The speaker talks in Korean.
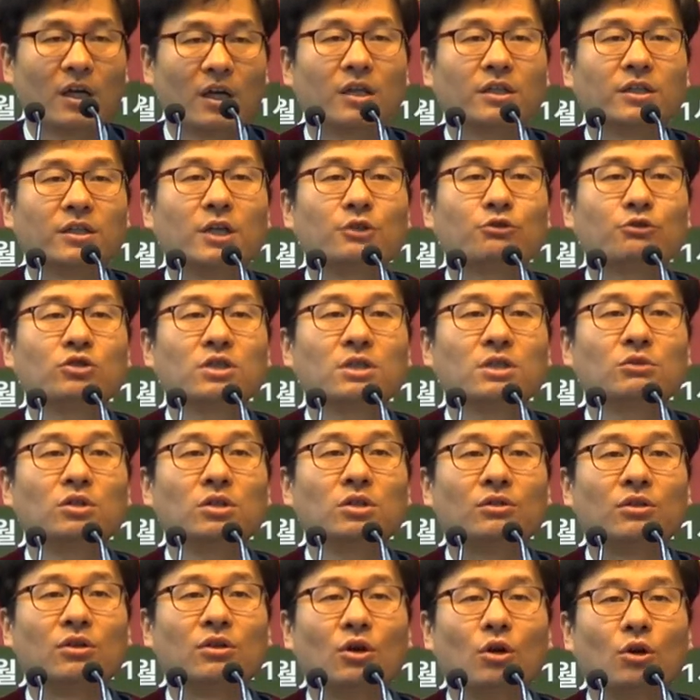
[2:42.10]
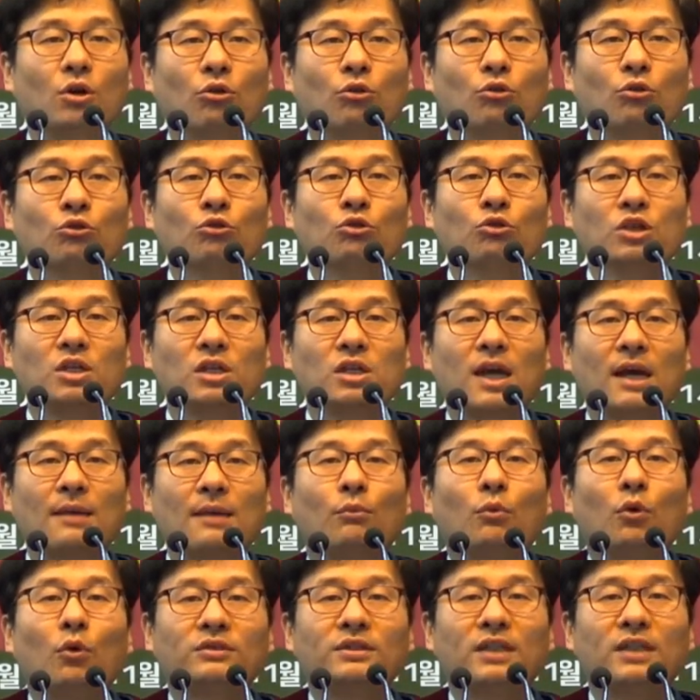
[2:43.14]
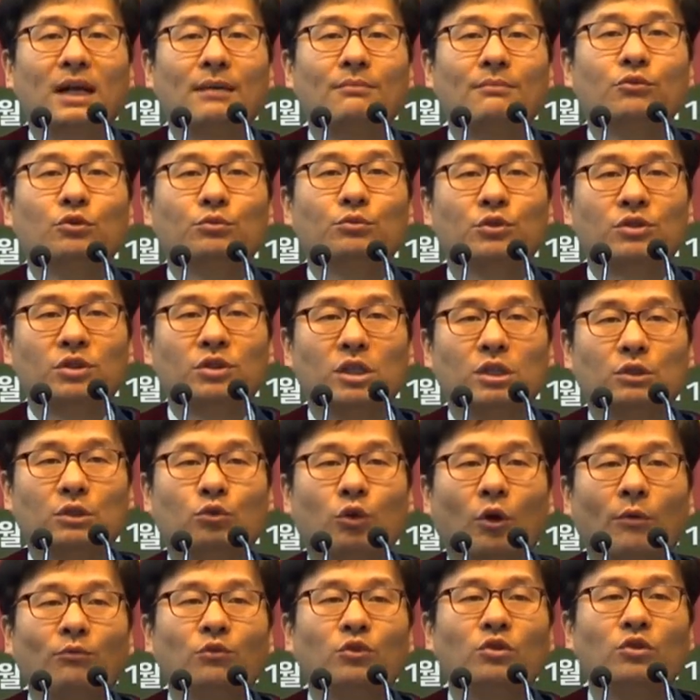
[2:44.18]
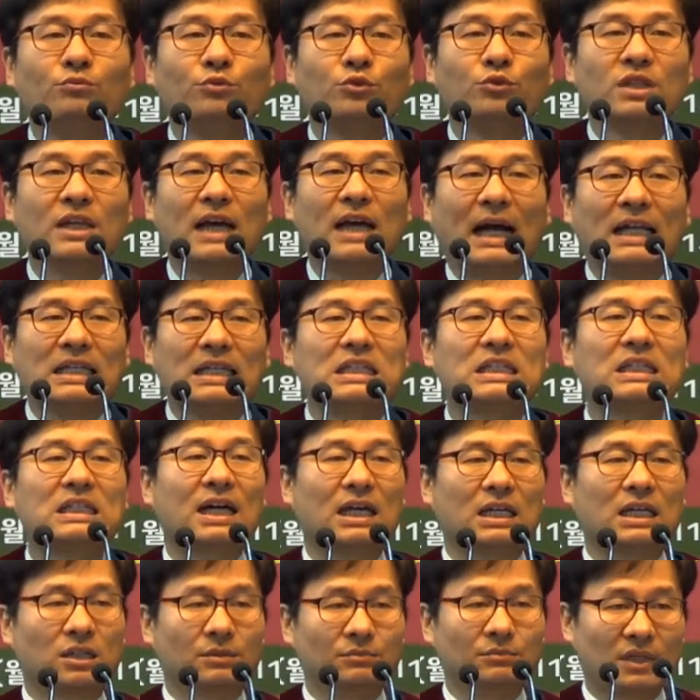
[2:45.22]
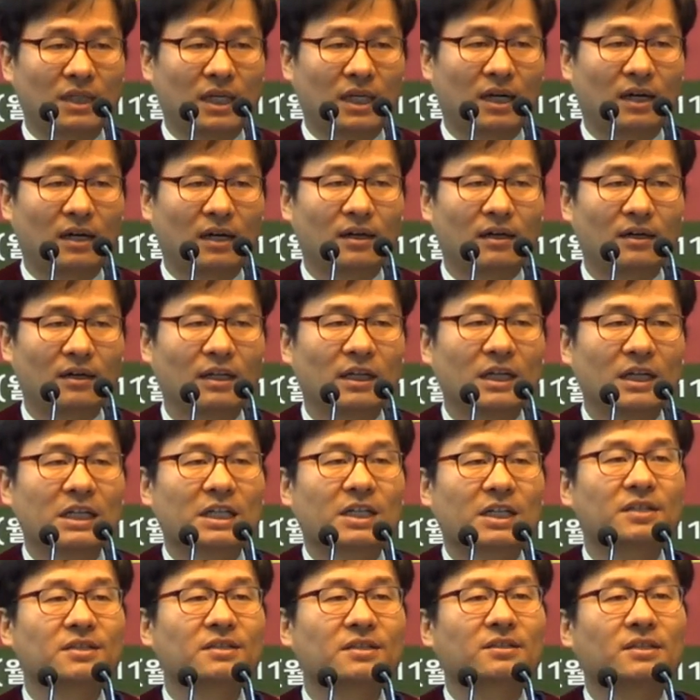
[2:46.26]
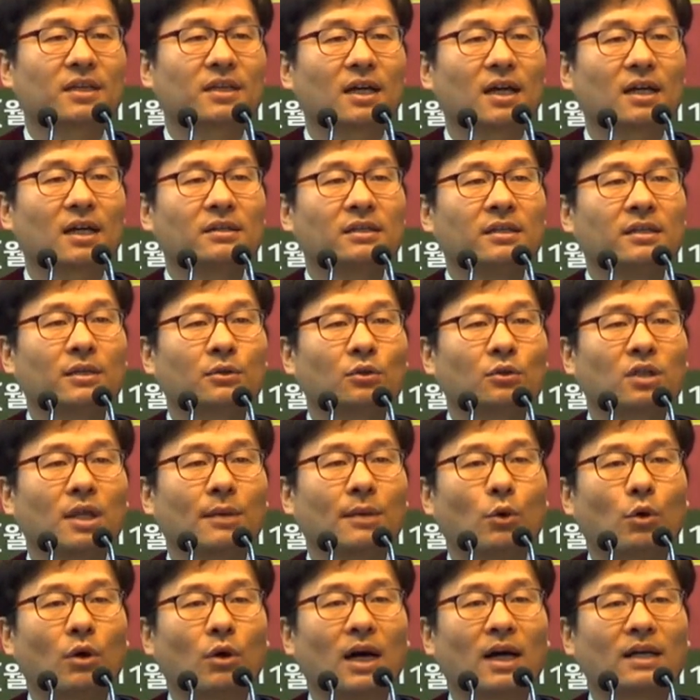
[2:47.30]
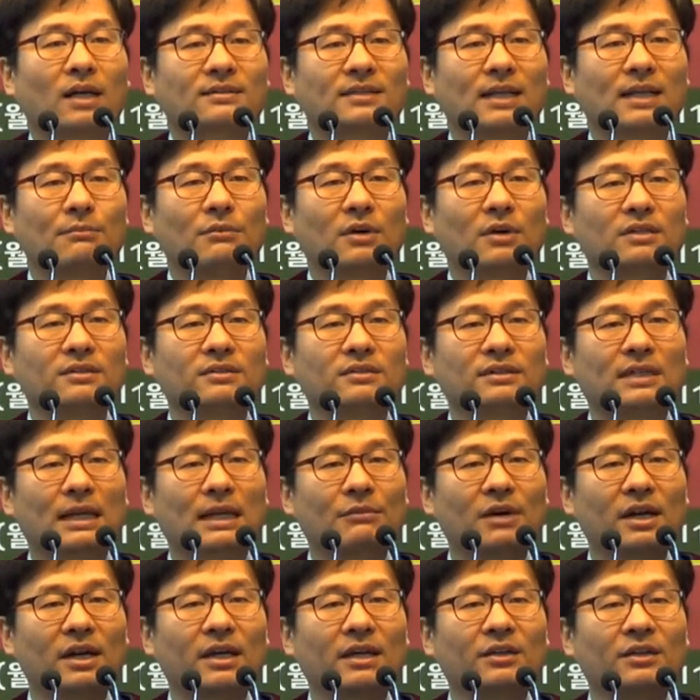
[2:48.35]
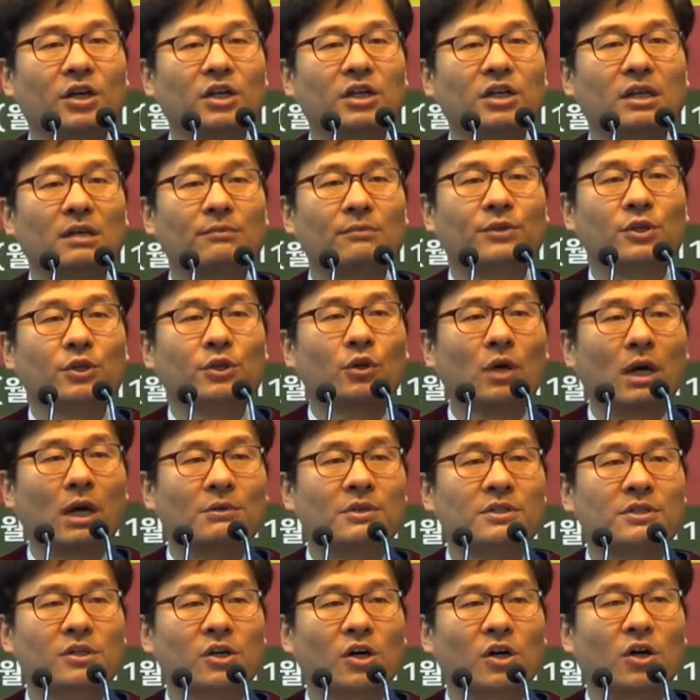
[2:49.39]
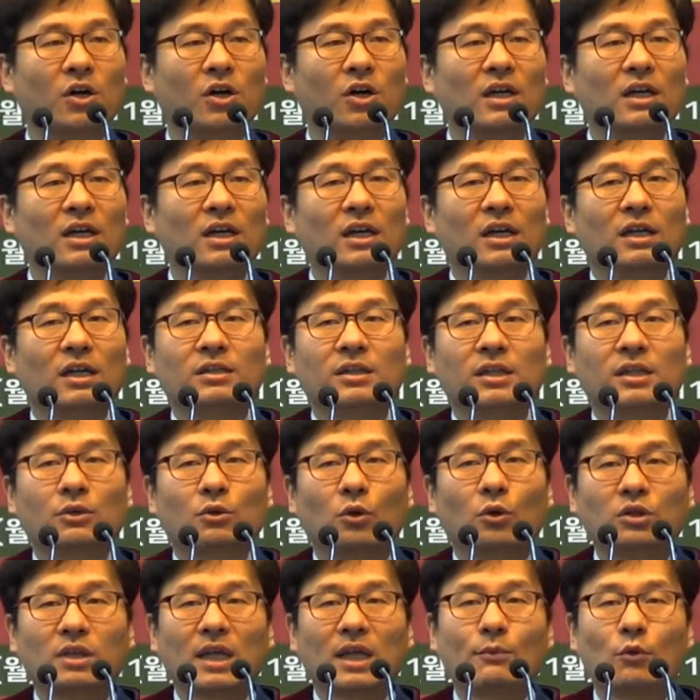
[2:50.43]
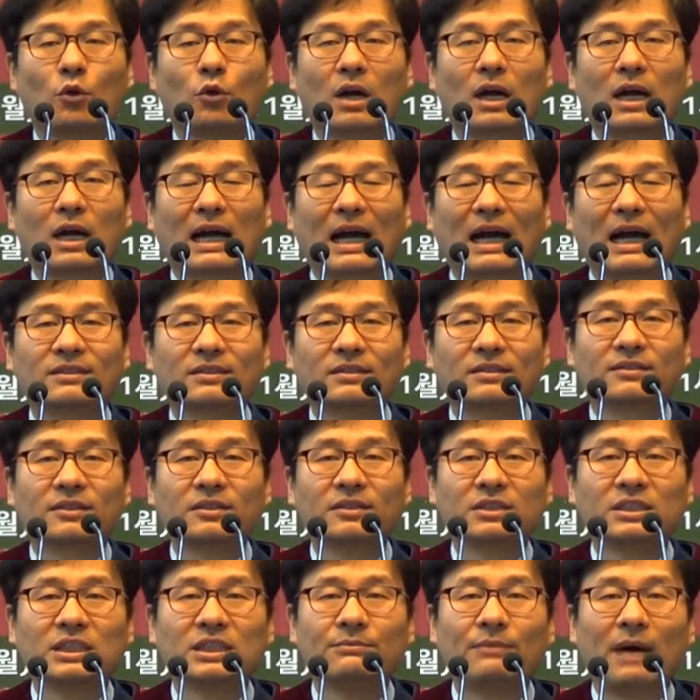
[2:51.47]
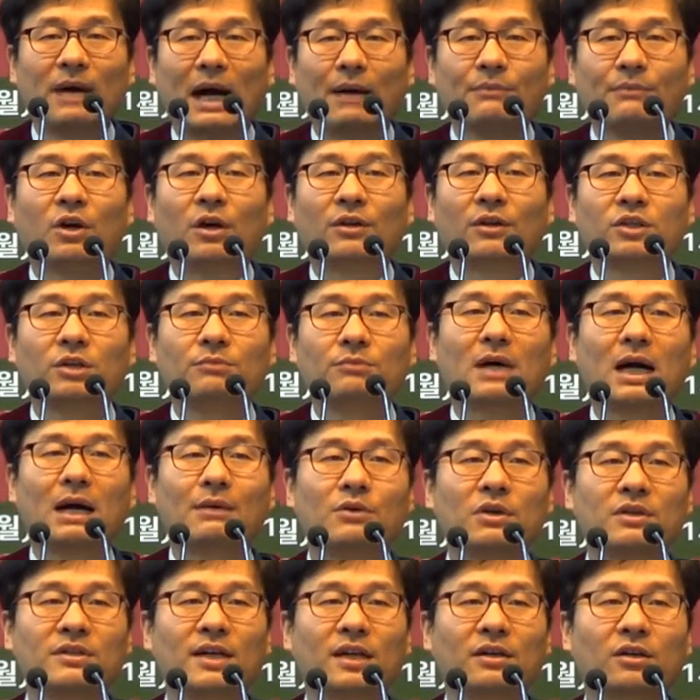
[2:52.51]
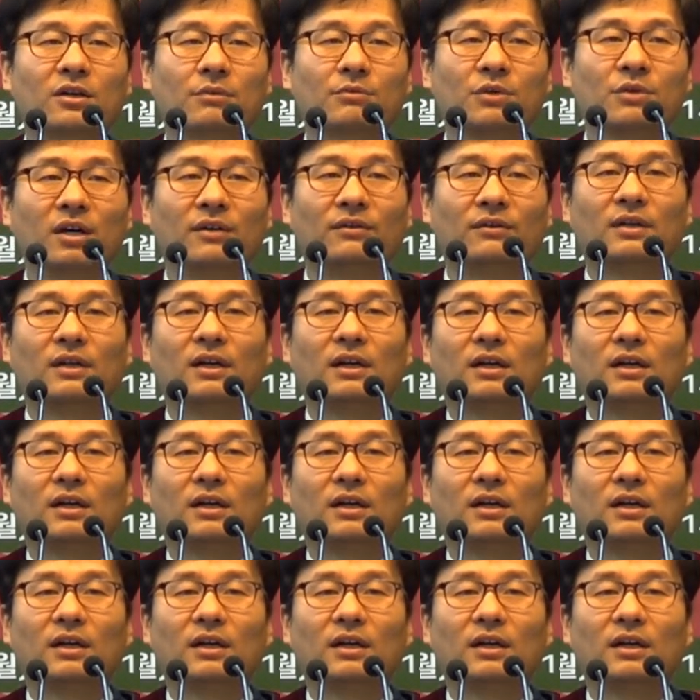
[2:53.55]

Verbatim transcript: 예수님은 우리의 모자란 부분을 돕는 분이 아니시라 이겁니다. 그래서 제가 니고데모와 사마, 리아 여인을 비교하면서 니고데모가 가졌던 그 마음이 어떤 마음이었냐 그러면